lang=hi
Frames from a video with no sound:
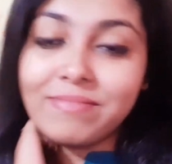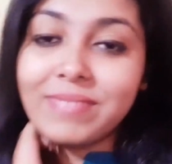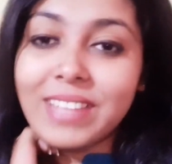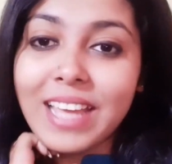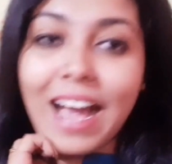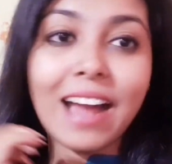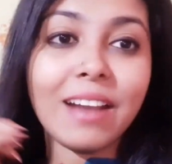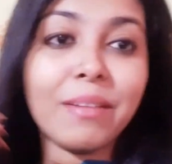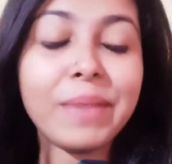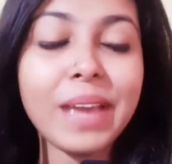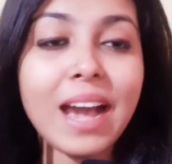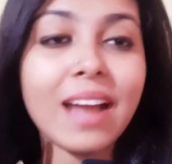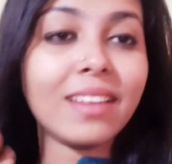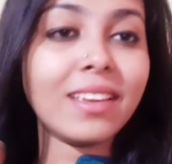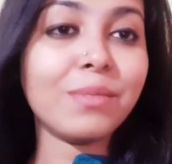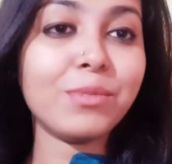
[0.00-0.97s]
ध्यान में
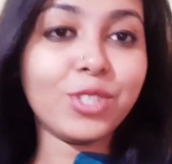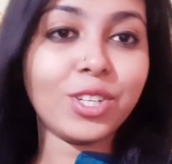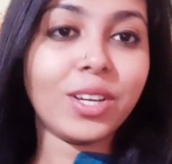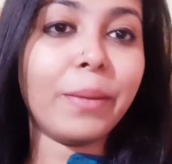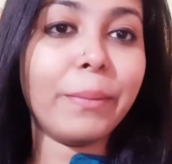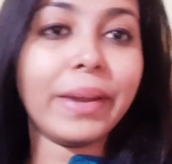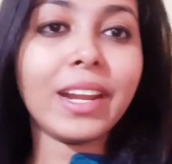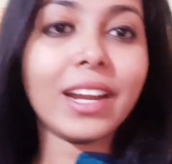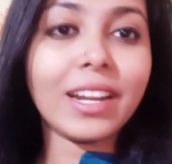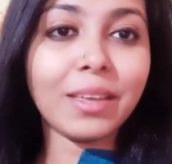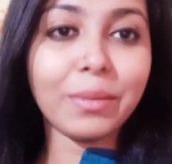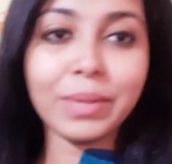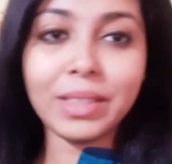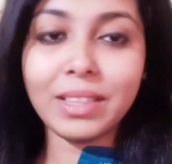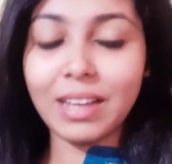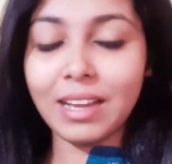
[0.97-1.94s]
आ रही है मुझे कमेंट करके
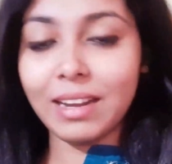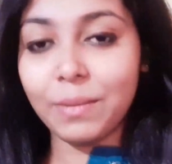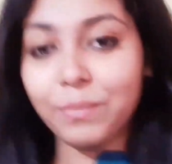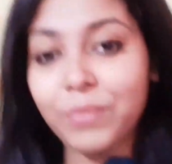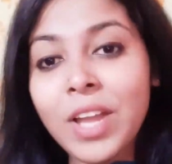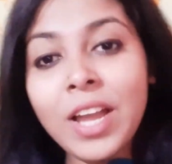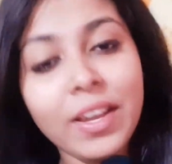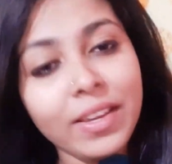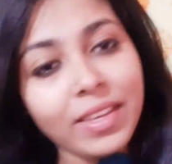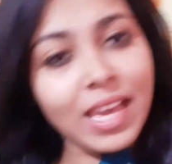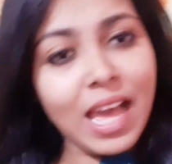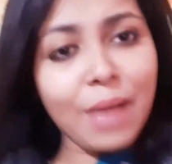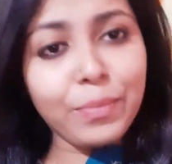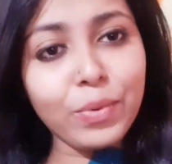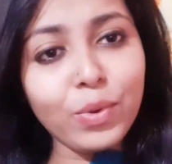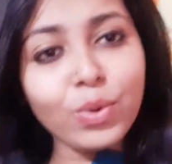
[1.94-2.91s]
बताना क्या
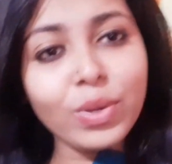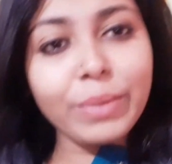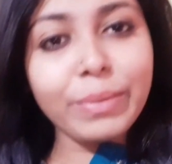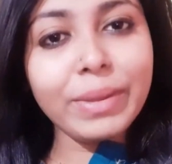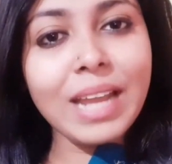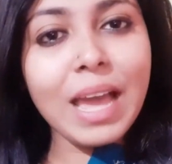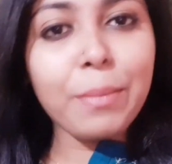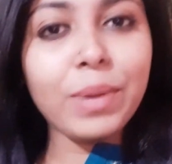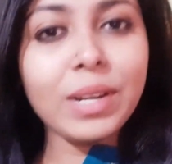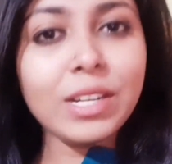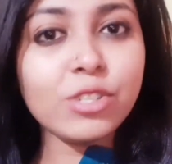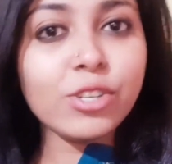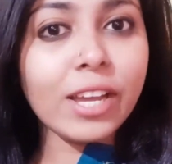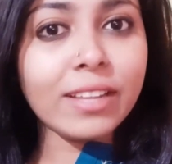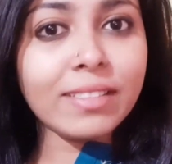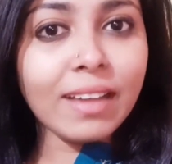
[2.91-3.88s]
आप लोगों की भी रैबिट
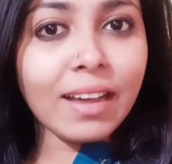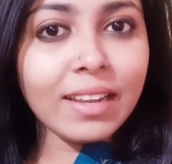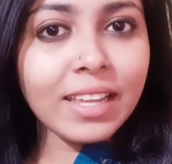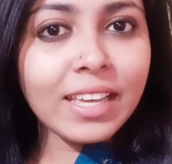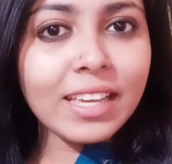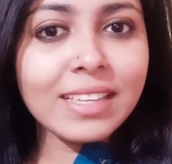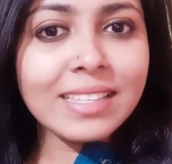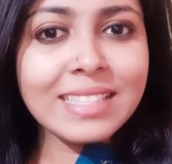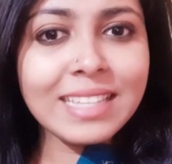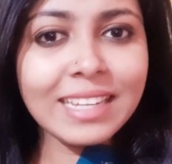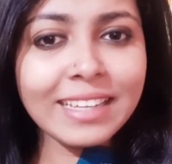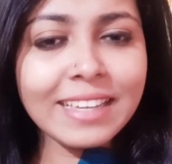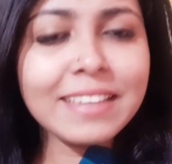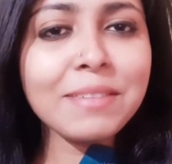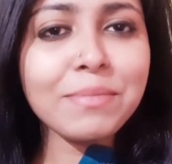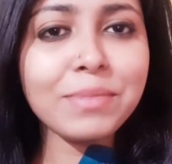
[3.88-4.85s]
शैतान है इस
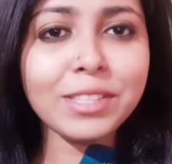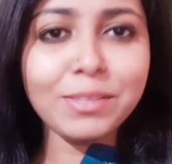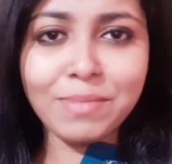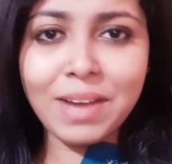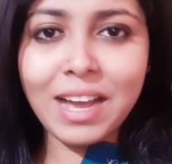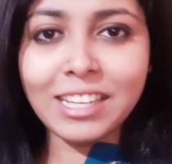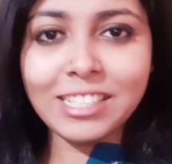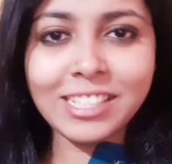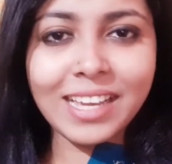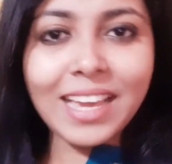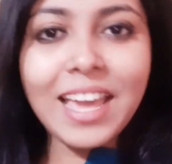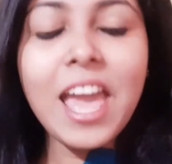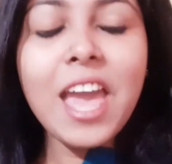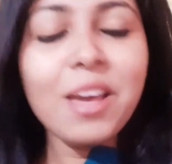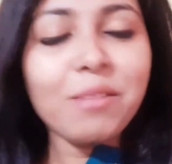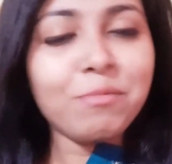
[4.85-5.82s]
तरीके की बदमाश है
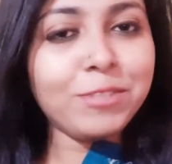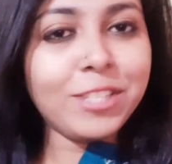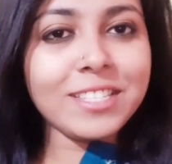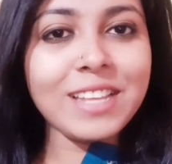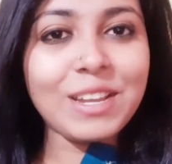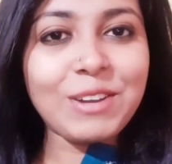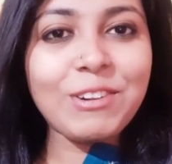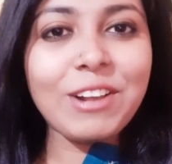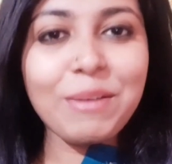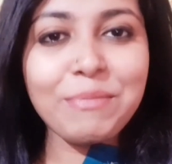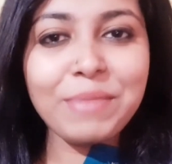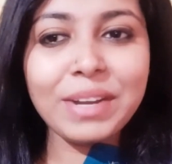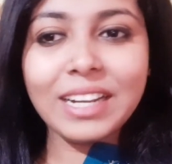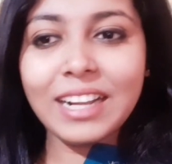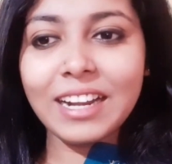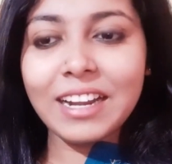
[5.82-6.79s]
मुझे ज़रूर
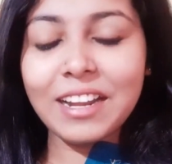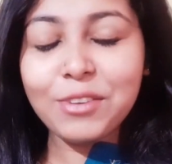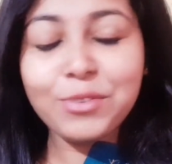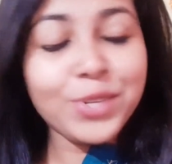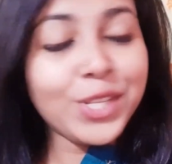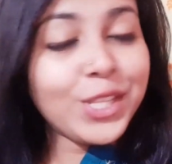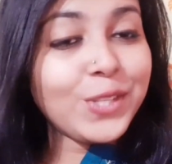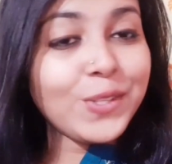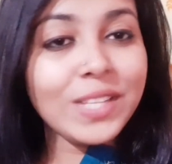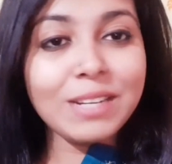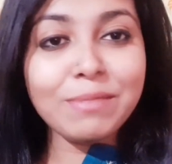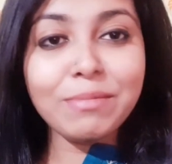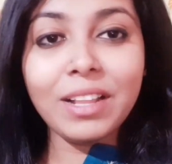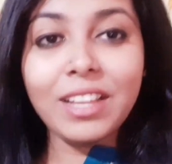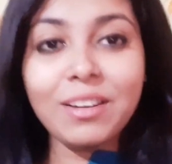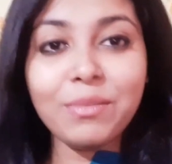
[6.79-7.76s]
कमेंट करना रूई तो दिन
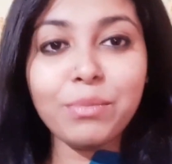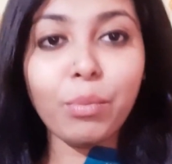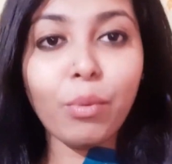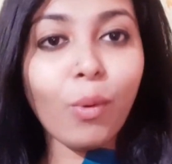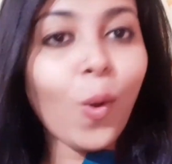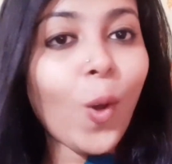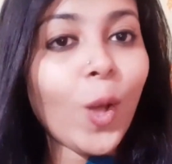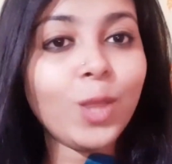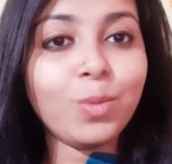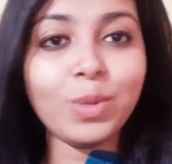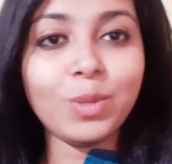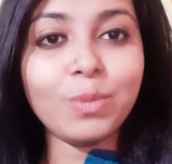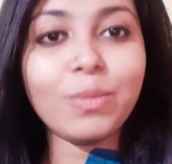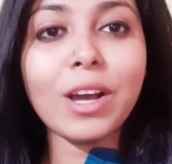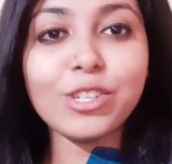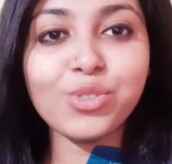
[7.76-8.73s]
ब दिन बहुत
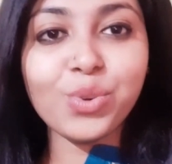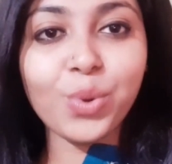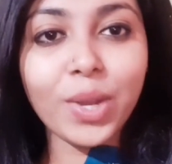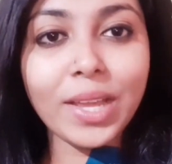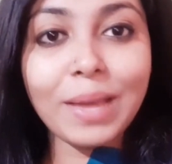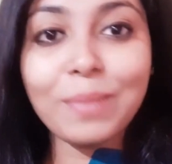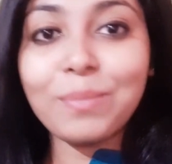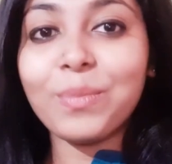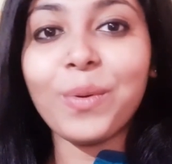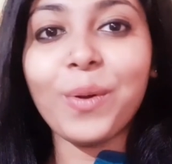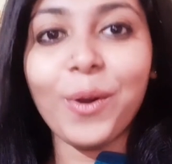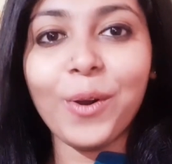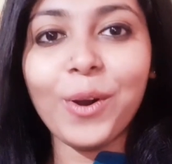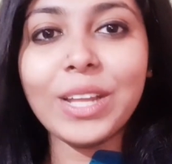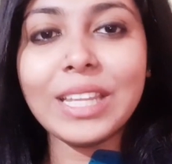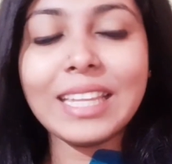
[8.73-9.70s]
बदमाश हो रही है
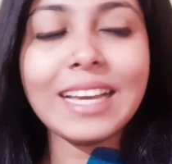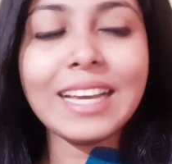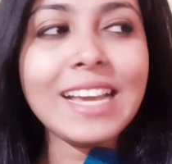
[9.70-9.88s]
बहुत